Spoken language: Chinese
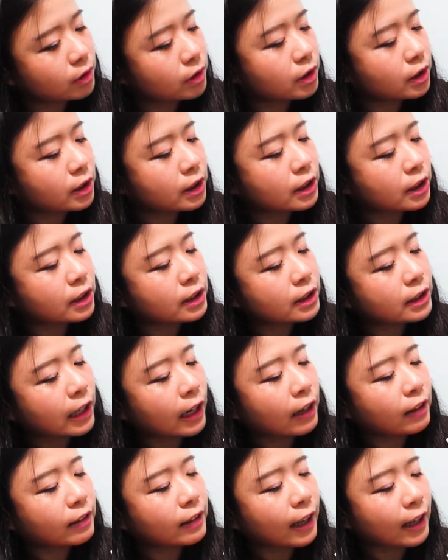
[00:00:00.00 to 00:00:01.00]
几
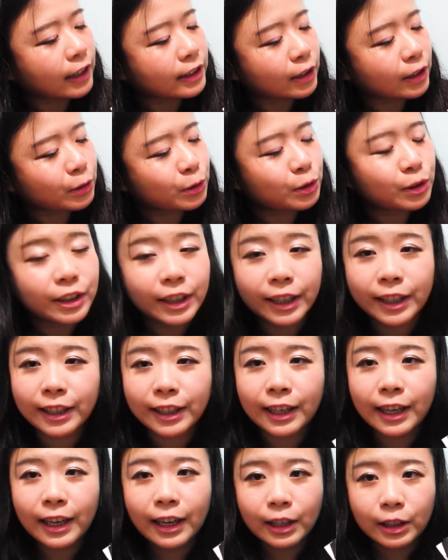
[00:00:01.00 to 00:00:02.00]
张啦，想说可以
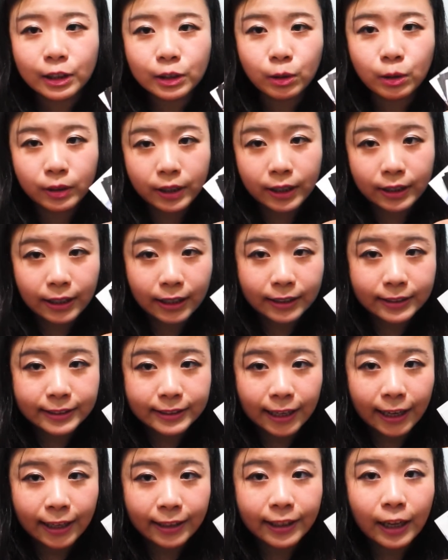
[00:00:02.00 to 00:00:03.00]
送给大
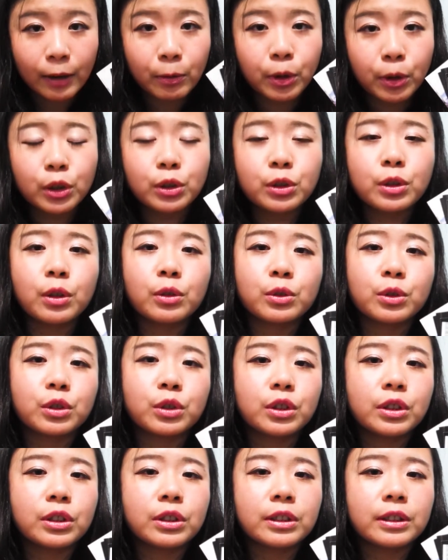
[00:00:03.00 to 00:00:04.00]
家。那我会送就
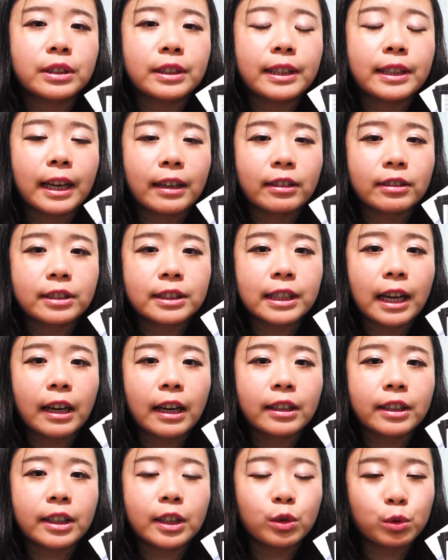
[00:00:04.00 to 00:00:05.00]
是两
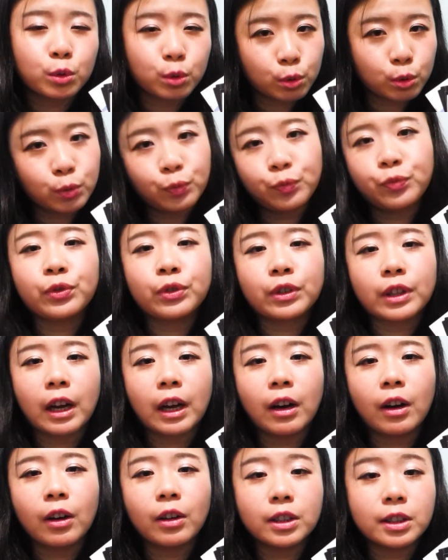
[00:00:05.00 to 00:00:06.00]
张一组。
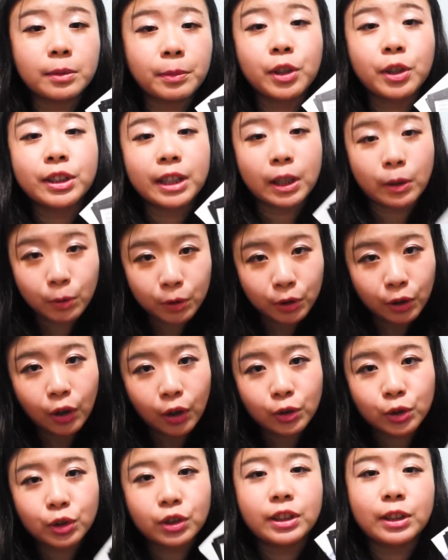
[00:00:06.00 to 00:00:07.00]
然后是没有写过的
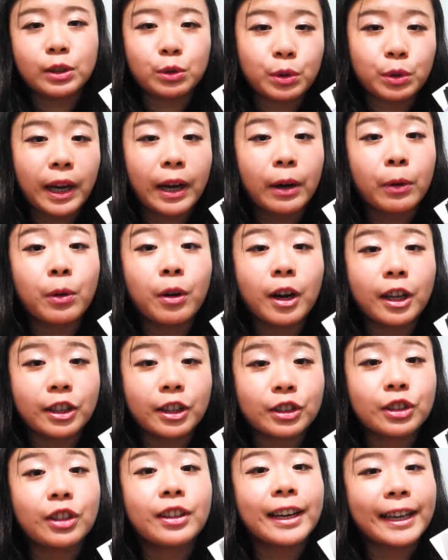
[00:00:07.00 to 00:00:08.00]
哦，就是你去韩国玩
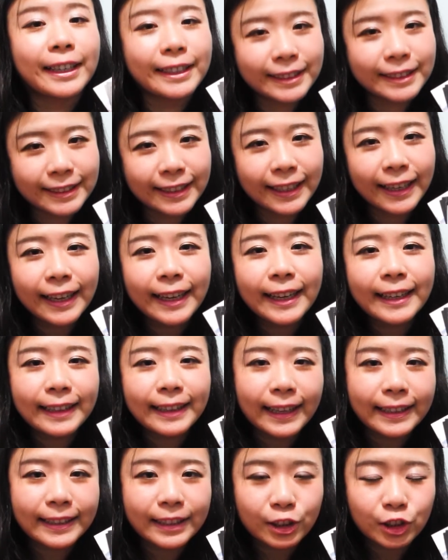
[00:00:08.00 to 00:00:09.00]
的时候可以写。
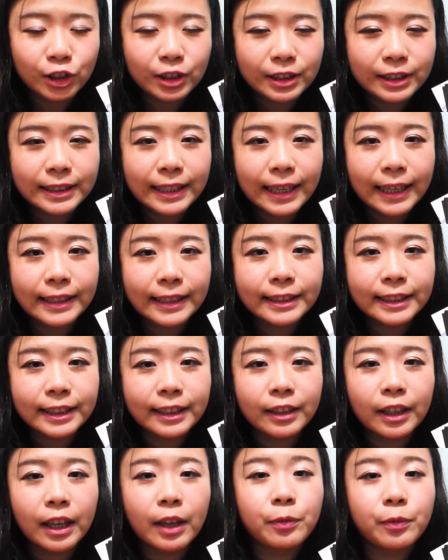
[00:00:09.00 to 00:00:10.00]
那你就是在这
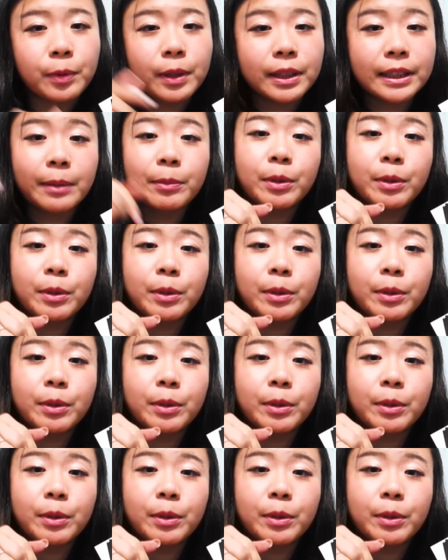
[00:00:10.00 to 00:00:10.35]
个 FB 下